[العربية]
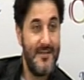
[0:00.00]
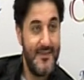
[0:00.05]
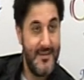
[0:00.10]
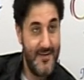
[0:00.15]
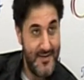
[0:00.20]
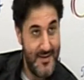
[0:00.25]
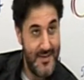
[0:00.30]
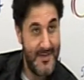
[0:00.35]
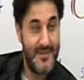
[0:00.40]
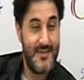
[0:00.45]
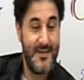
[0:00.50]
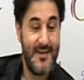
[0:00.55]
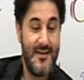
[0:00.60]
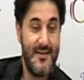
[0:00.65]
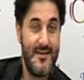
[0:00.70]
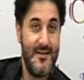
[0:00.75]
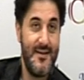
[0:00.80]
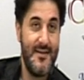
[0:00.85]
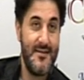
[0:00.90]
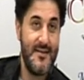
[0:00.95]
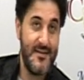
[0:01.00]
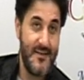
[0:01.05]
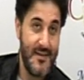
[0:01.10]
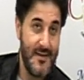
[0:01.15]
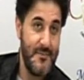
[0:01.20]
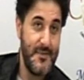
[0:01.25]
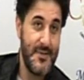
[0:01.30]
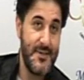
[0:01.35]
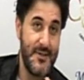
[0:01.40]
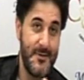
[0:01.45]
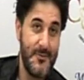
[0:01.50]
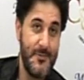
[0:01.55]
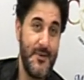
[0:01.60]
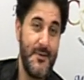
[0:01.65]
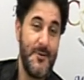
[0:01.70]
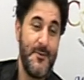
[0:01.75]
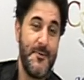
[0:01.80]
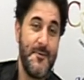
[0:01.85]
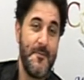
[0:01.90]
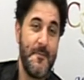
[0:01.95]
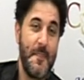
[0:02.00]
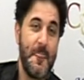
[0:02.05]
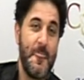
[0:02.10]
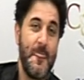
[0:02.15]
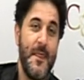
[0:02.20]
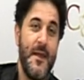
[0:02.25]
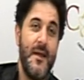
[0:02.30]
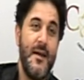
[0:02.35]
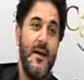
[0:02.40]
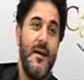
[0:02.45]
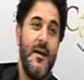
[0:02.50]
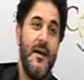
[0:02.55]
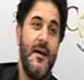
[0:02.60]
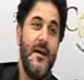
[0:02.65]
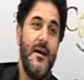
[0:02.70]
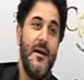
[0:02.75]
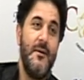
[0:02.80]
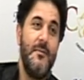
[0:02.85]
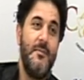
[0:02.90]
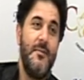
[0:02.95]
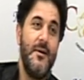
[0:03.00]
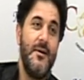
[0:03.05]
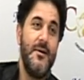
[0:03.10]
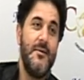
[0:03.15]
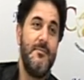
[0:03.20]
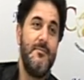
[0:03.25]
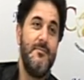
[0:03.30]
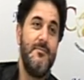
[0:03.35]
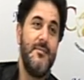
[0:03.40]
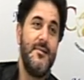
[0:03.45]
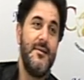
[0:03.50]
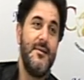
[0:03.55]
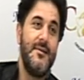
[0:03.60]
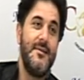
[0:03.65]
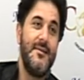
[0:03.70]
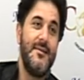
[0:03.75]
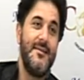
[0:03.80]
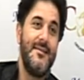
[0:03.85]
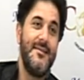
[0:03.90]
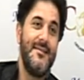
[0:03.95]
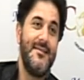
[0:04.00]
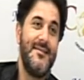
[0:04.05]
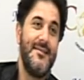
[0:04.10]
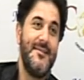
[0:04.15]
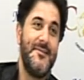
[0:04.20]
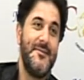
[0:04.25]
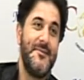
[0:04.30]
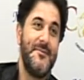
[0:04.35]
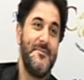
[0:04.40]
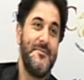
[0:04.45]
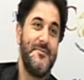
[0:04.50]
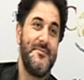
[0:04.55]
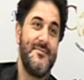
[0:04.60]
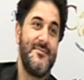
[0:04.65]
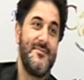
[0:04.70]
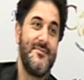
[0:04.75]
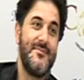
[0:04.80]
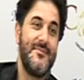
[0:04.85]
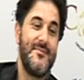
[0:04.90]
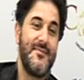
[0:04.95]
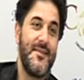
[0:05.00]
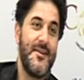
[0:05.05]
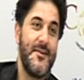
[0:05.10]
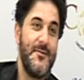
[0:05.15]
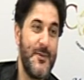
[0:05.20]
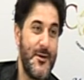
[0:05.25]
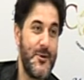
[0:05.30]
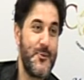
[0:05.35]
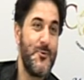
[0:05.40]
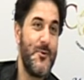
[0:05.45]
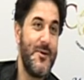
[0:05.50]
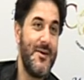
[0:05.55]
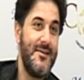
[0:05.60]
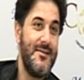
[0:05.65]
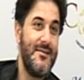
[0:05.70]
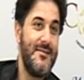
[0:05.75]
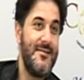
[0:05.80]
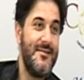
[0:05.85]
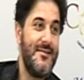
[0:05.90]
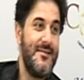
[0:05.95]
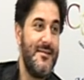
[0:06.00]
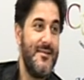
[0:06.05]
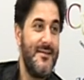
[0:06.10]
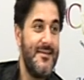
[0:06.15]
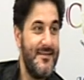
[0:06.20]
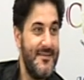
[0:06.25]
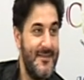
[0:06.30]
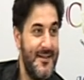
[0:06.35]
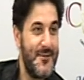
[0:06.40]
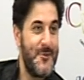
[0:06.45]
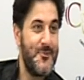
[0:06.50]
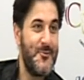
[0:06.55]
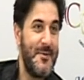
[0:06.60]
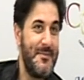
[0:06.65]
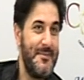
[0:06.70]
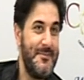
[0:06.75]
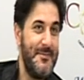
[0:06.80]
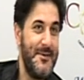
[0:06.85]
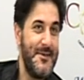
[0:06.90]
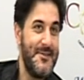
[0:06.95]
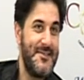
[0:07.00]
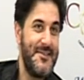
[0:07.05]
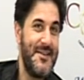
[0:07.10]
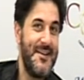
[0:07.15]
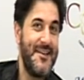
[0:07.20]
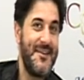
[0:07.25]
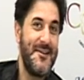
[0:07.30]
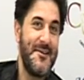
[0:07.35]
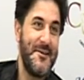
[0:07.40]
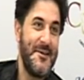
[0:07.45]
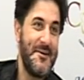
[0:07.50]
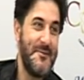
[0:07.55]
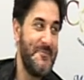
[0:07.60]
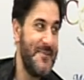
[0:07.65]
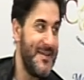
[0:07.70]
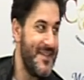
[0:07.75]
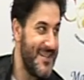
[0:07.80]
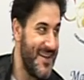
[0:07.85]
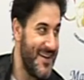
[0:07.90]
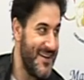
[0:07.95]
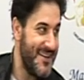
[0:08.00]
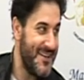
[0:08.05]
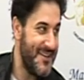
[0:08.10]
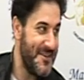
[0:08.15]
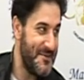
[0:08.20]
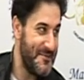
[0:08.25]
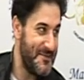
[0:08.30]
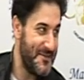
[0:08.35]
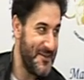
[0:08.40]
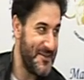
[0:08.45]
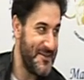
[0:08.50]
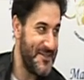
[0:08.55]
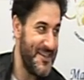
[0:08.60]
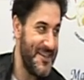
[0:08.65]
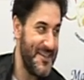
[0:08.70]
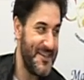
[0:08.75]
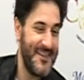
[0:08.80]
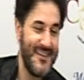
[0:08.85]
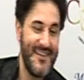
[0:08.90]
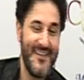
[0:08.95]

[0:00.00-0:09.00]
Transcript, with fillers: اليسا عندها تنبر صوت حلو بحب آه، نجوى نجوى بحس هيك منها يعني تحسي هيك